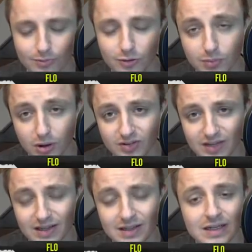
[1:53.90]
vom Foot
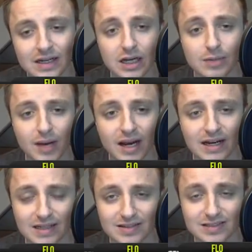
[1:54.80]
Birthday. Ähm,
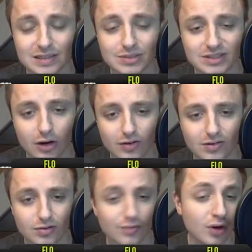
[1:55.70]
ein erstes Team ist
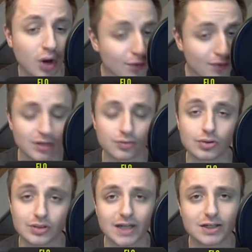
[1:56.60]
draußen, insofern hoffen wir
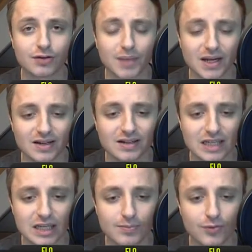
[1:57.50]
natürlich gleich auf Packlack
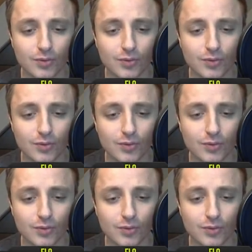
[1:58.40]
im